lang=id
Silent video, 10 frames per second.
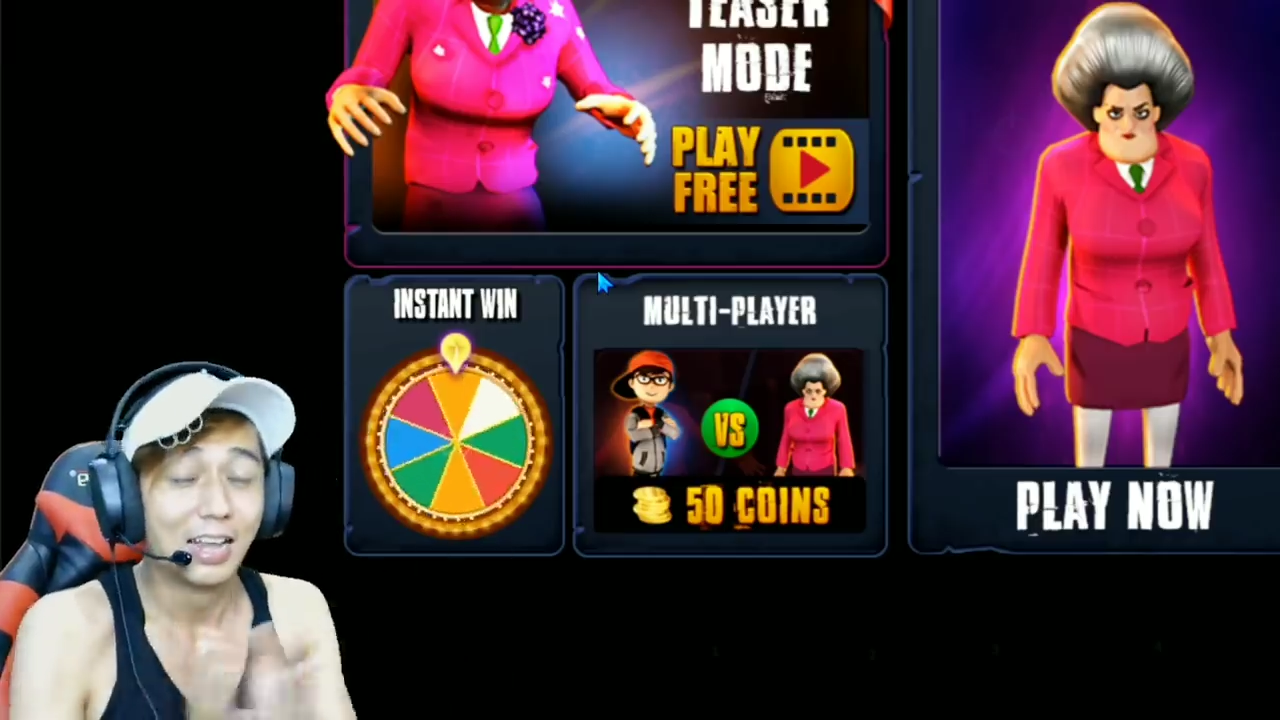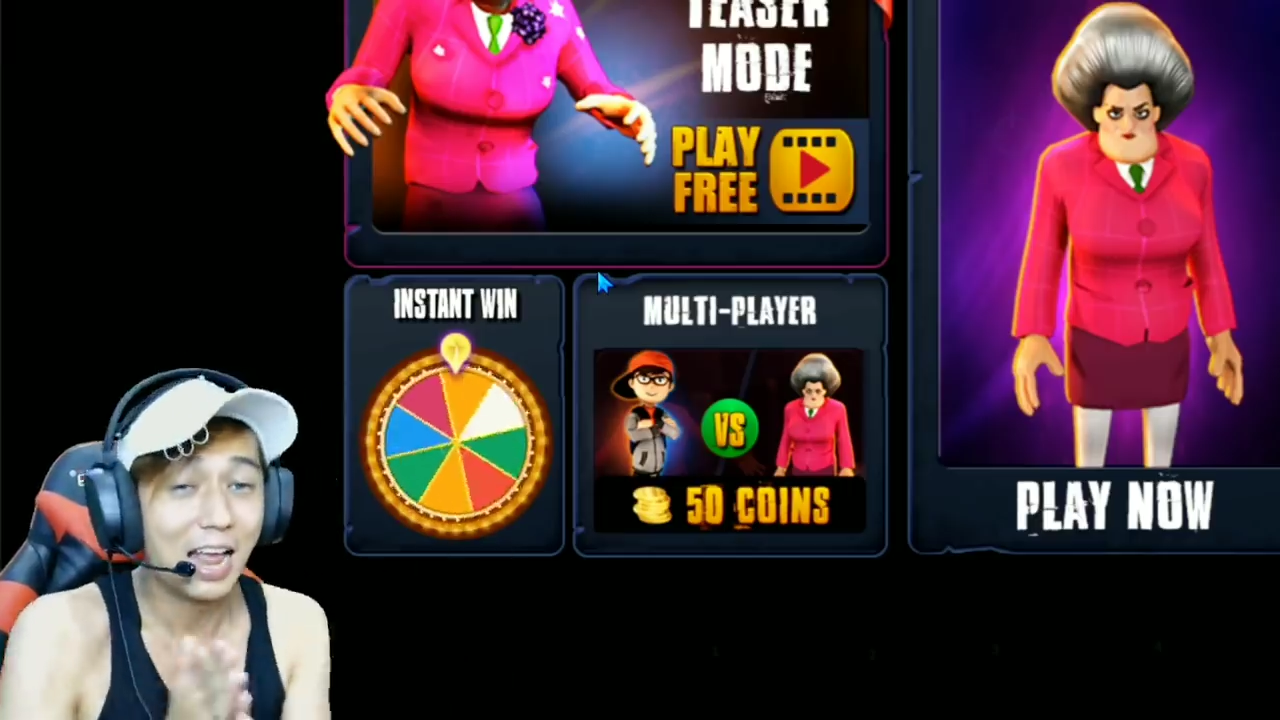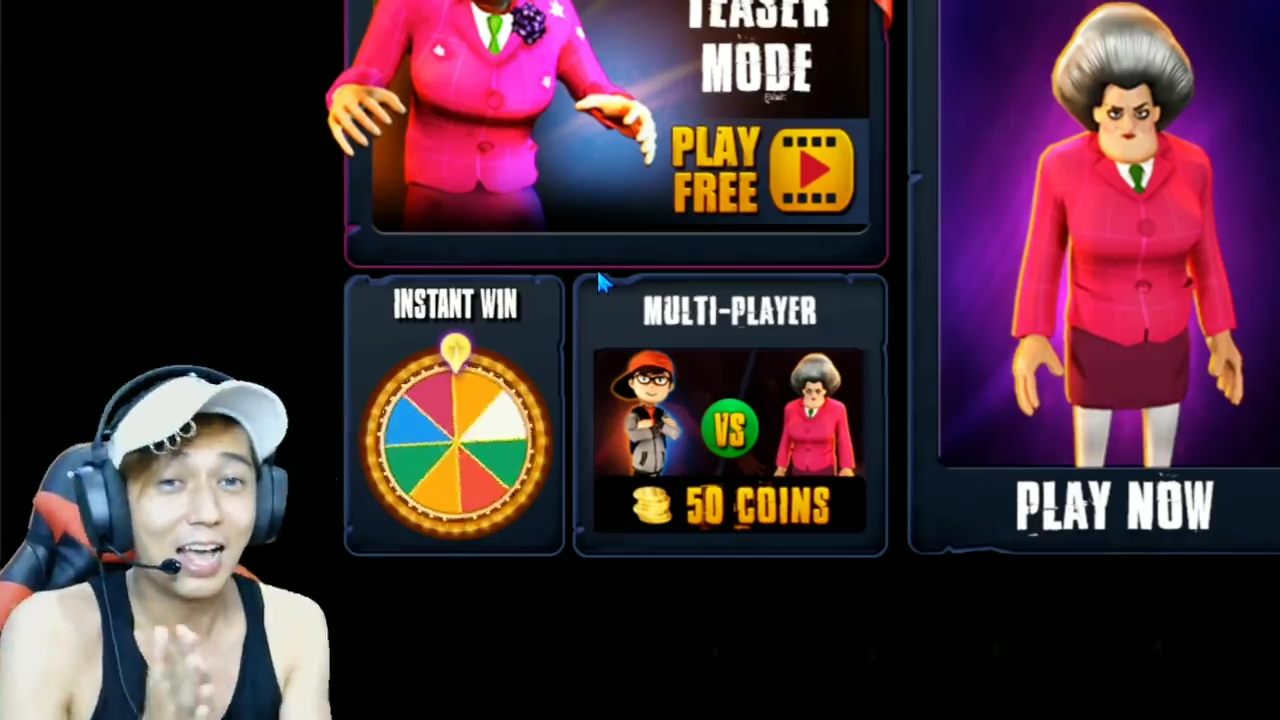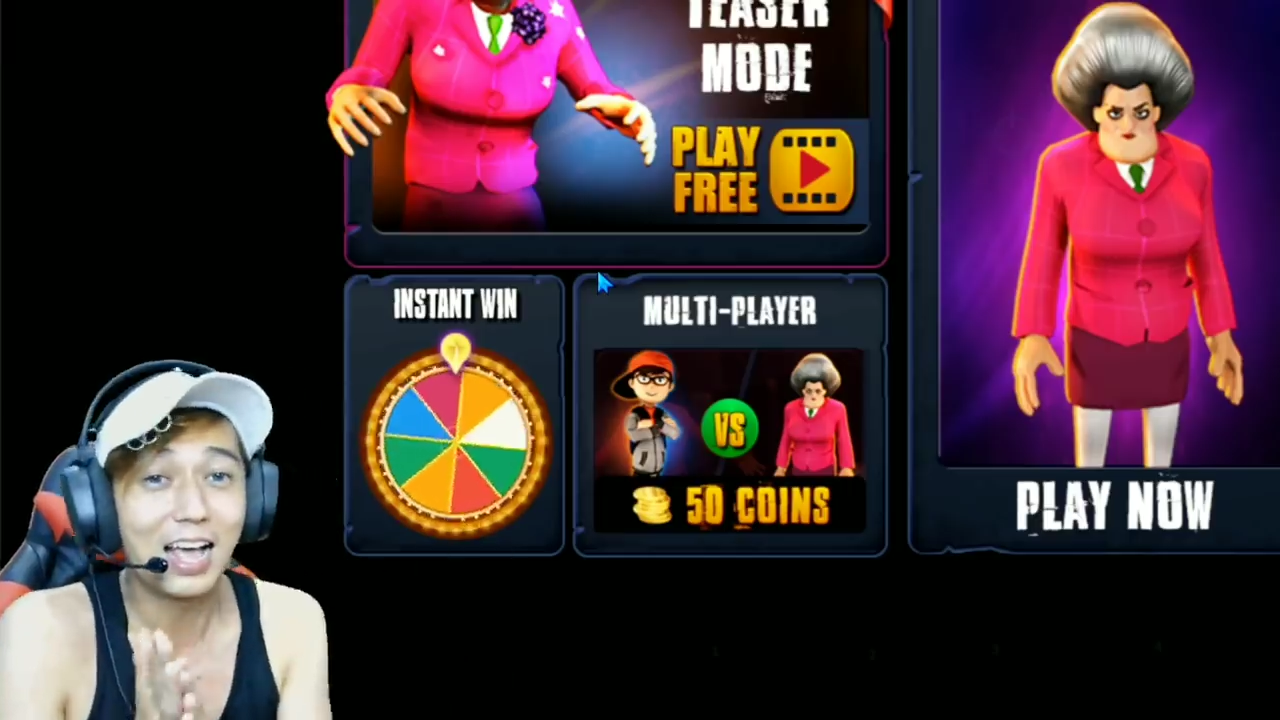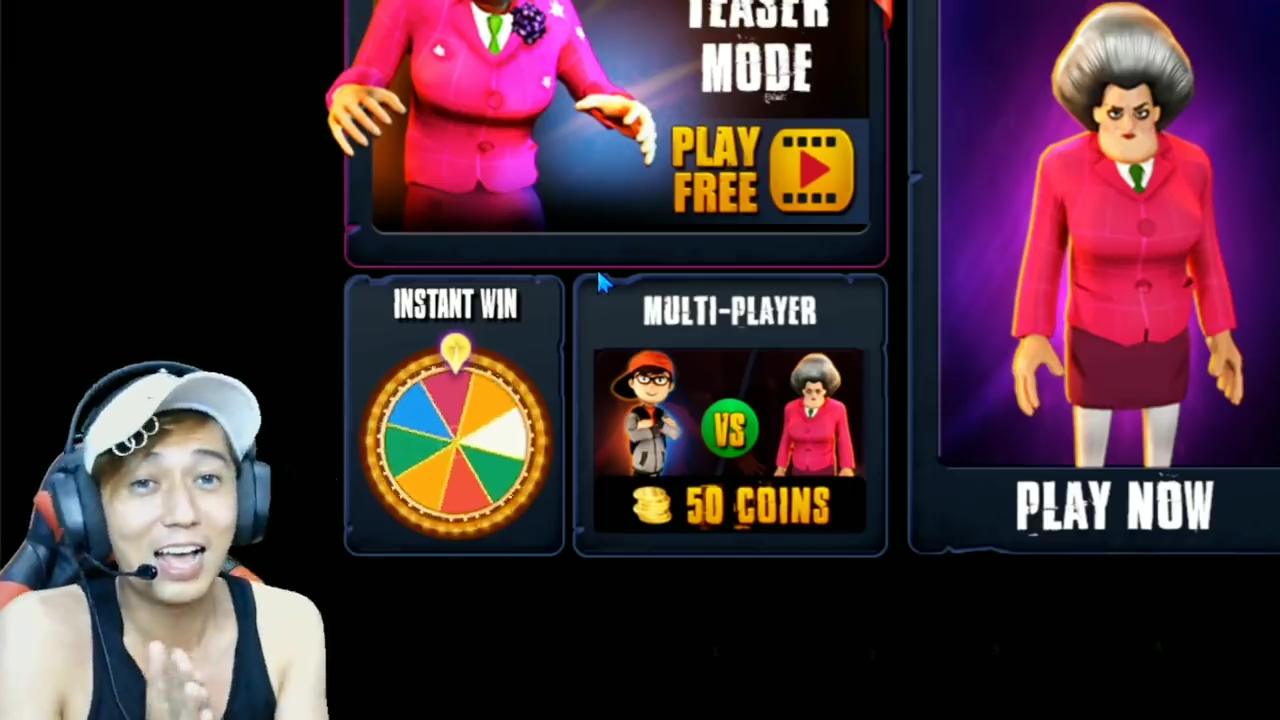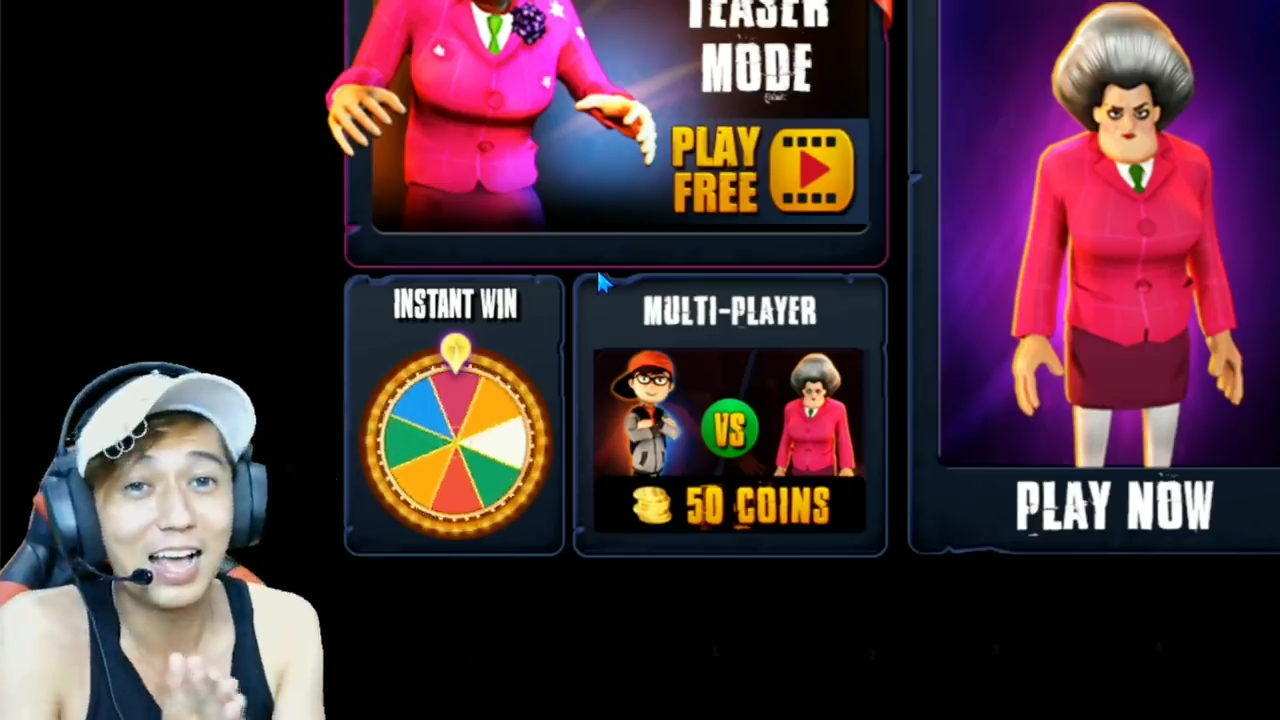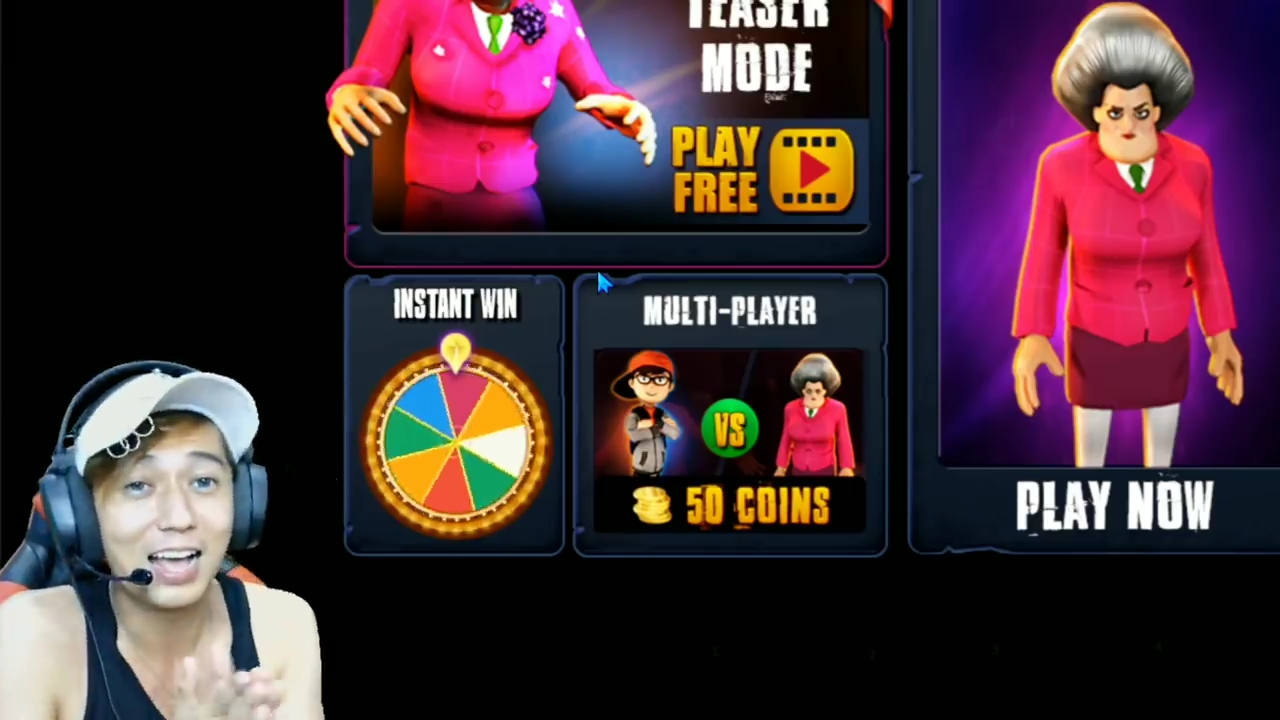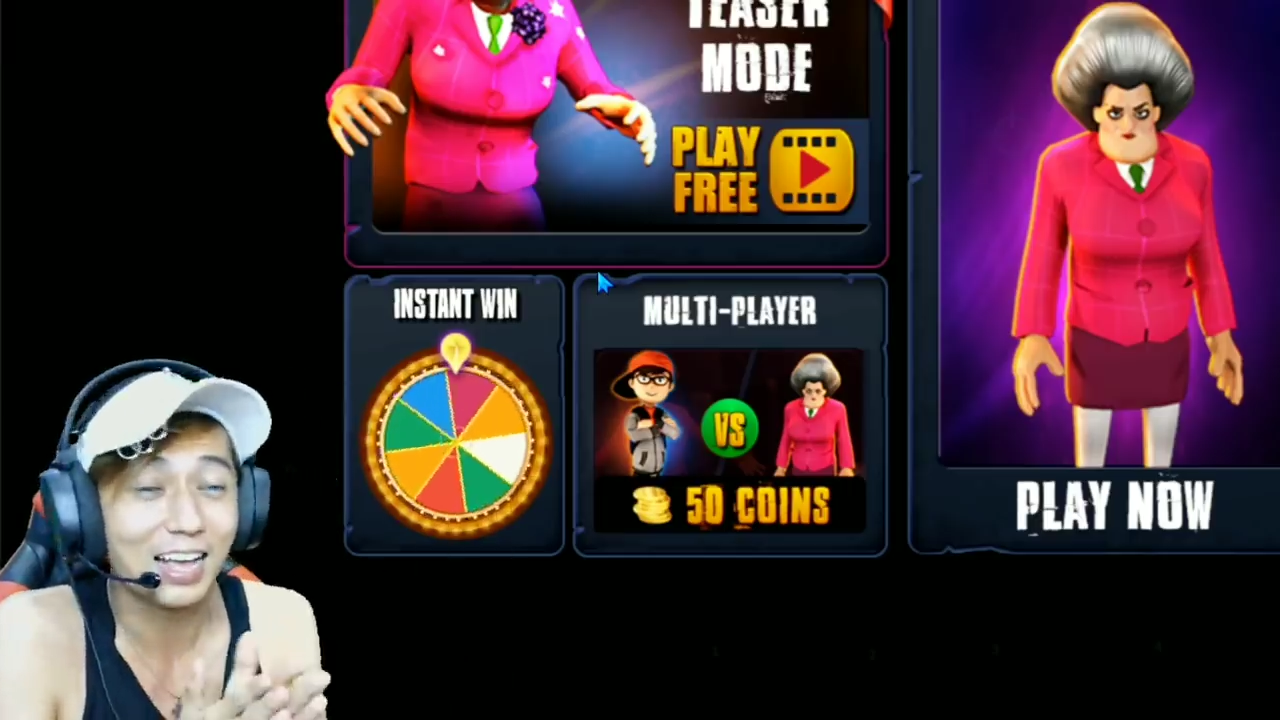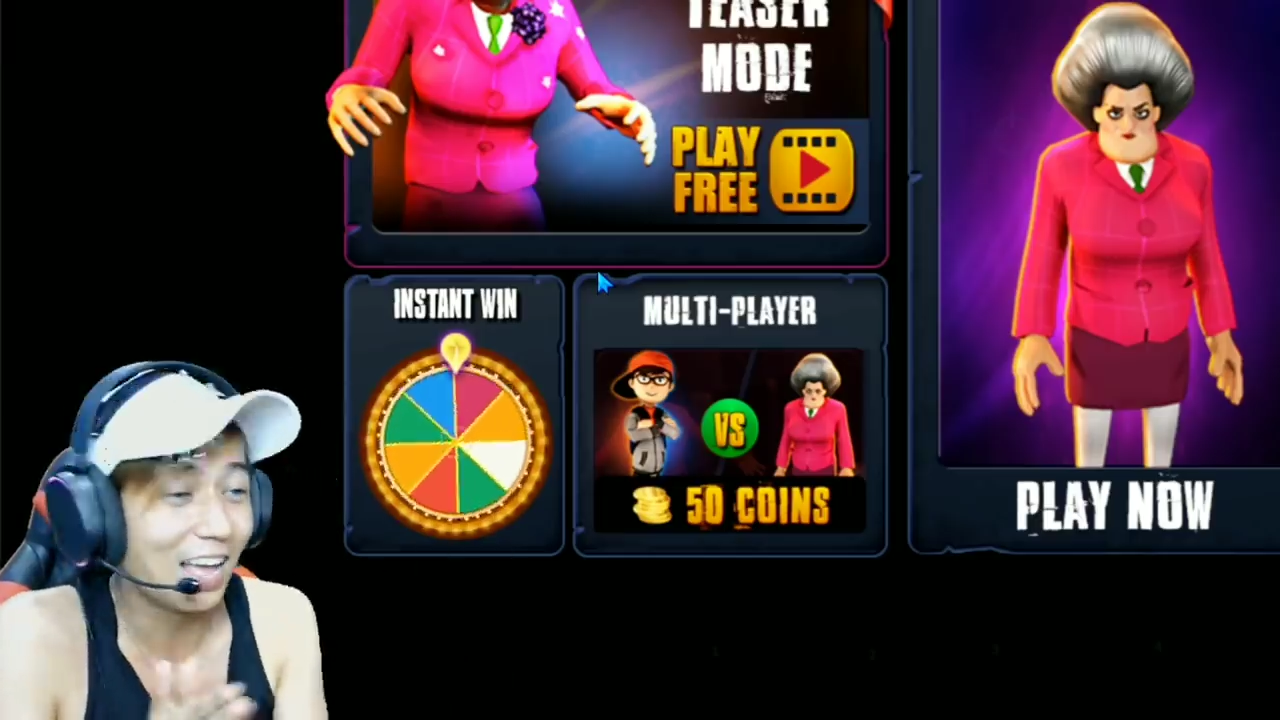Nah,